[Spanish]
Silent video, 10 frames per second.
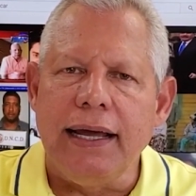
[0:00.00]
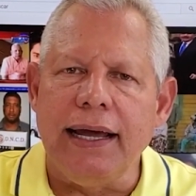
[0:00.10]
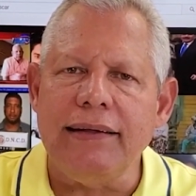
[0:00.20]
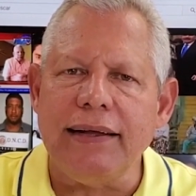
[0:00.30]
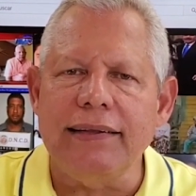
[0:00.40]

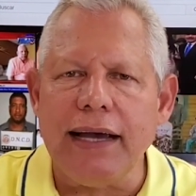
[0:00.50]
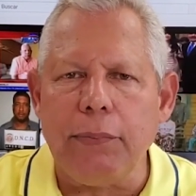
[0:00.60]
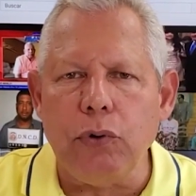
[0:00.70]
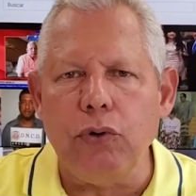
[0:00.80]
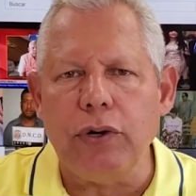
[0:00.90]
esas
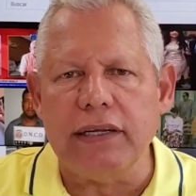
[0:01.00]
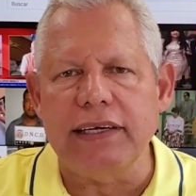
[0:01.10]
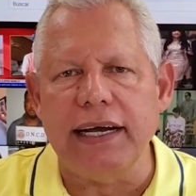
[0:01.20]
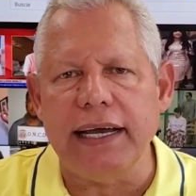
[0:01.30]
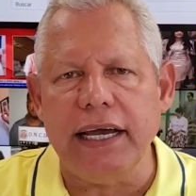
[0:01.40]
diabluras
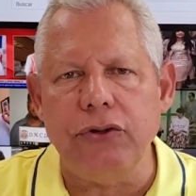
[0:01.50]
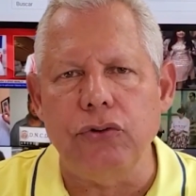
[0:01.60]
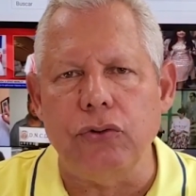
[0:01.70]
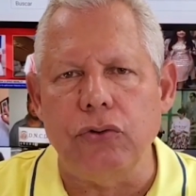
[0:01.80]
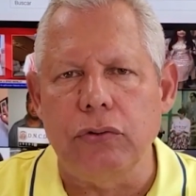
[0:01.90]
que han
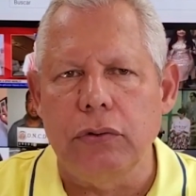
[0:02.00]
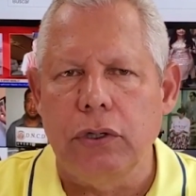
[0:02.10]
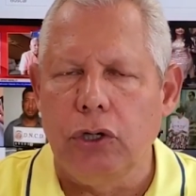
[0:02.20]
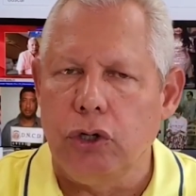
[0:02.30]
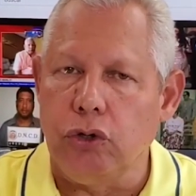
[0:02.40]
hecho.
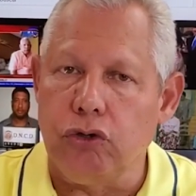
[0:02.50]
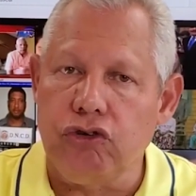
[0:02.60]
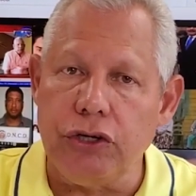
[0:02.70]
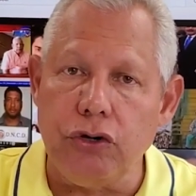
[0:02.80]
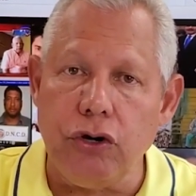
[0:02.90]
No,
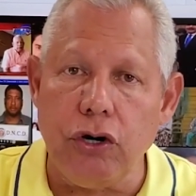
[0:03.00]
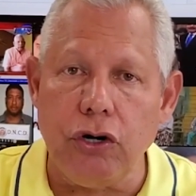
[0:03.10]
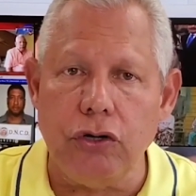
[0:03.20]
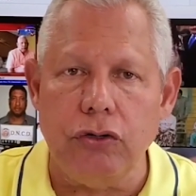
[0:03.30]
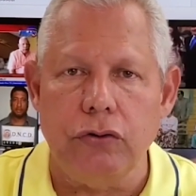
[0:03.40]

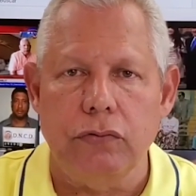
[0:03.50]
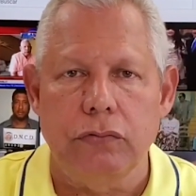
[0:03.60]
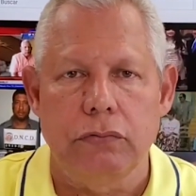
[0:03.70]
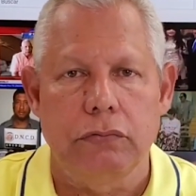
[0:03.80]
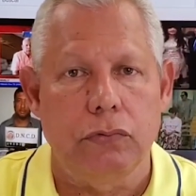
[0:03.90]
señor,
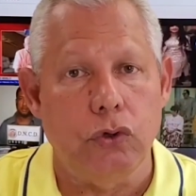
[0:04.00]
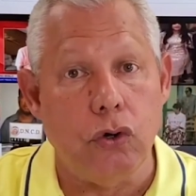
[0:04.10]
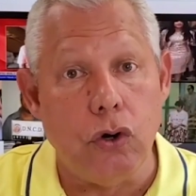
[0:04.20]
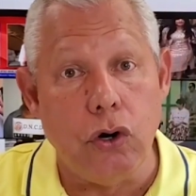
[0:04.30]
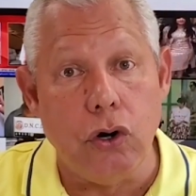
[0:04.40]

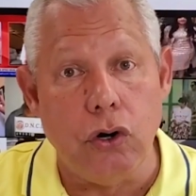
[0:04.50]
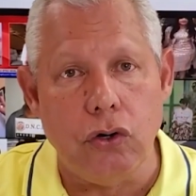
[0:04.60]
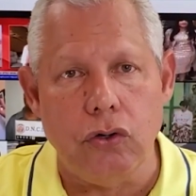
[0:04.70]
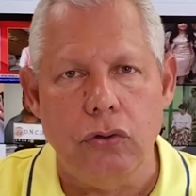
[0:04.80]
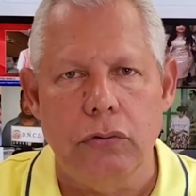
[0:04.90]

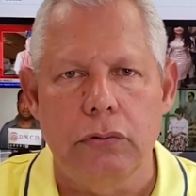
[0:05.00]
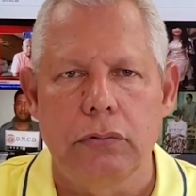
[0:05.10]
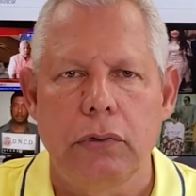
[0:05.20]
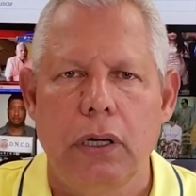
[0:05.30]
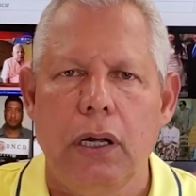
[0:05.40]
no.
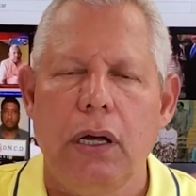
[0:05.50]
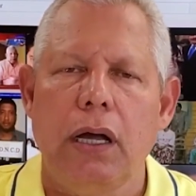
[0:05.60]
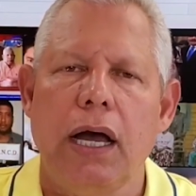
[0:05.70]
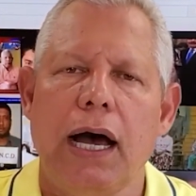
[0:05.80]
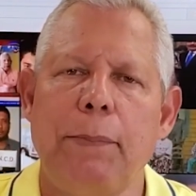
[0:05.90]

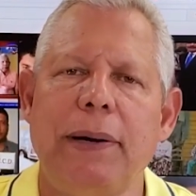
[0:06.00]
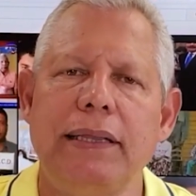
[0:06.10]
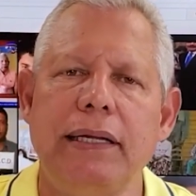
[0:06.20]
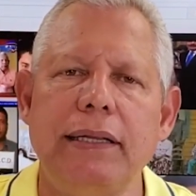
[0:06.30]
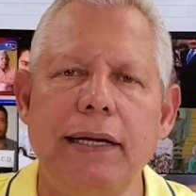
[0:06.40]
A
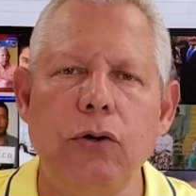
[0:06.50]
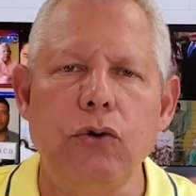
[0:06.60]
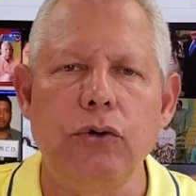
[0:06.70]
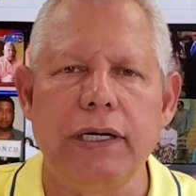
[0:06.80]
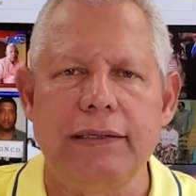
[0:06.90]
partir del
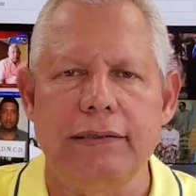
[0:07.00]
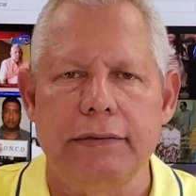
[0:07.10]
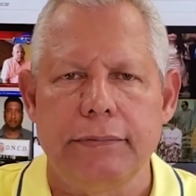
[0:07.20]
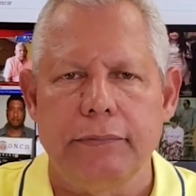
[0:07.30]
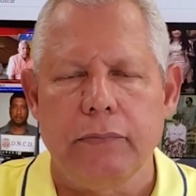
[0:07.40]

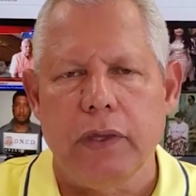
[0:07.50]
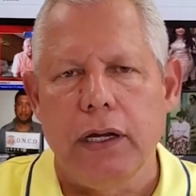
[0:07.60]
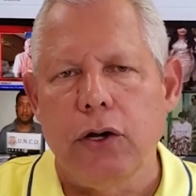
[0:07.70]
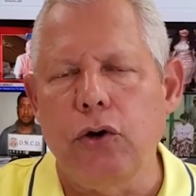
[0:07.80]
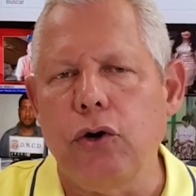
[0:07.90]
lunes,
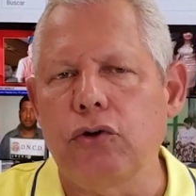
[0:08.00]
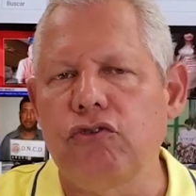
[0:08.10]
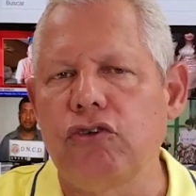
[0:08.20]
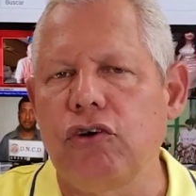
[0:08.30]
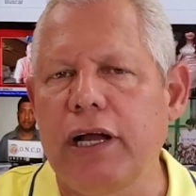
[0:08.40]

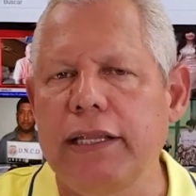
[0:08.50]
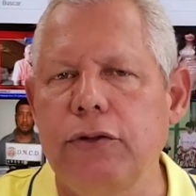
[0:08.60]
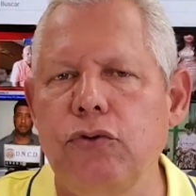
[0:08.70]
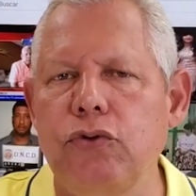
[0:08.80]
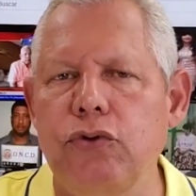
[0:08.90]
Corrupción al
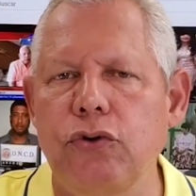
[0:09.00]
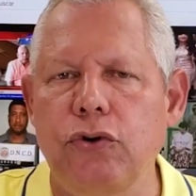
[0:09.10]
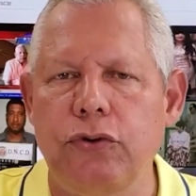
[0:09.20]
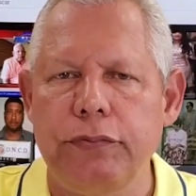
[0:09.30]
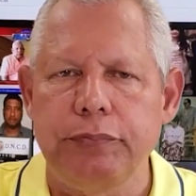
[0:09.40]

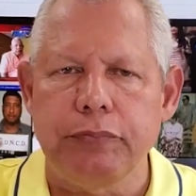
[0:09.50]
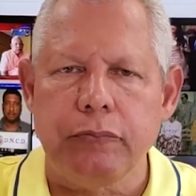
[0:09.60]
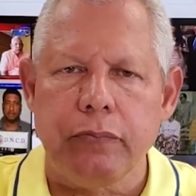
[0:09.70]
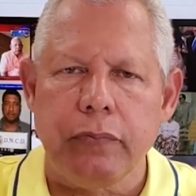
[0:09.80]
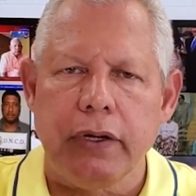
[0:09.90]
Desnudo
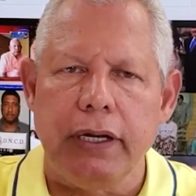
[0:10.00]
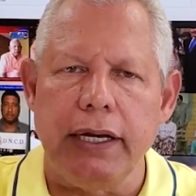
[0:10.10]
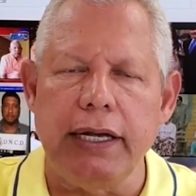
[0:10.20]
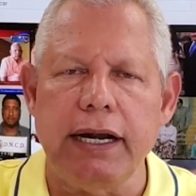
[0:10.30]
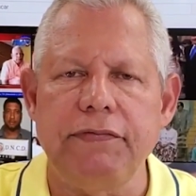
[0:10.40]

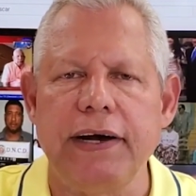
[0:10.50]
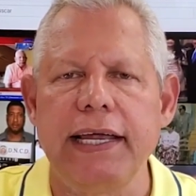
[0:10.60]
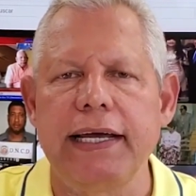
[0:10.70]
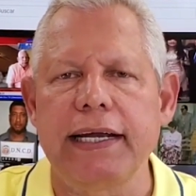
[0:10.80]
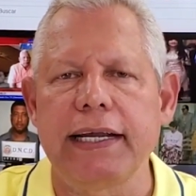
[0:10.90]
y
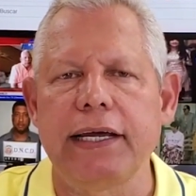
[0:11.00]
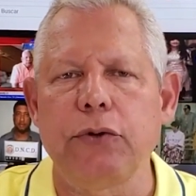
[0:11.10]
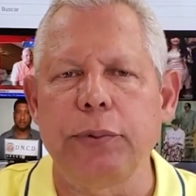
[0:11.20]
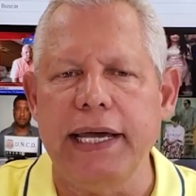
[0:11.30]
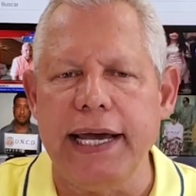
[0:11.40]
Rafael
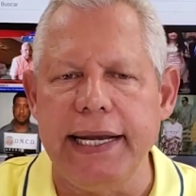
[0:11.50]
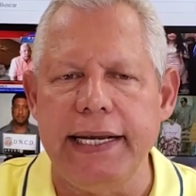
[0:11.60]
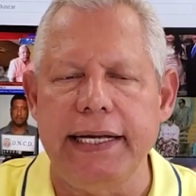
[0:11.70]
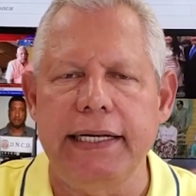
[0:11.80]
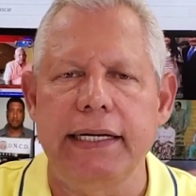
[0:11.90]
Guerrero
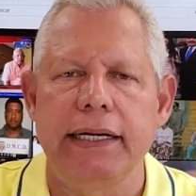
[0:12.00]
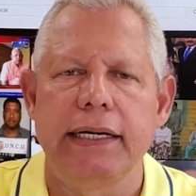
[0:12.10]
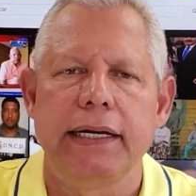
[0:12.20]
vienen